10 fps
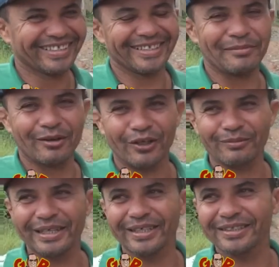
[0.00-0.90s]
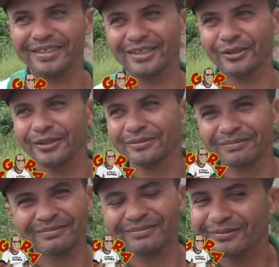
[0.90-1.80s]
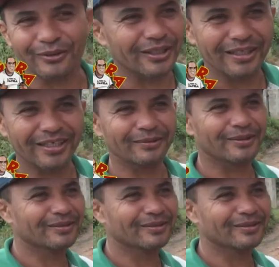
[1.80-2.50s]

Eu mesmo voto mais nele. É não? Não voto nada, pô.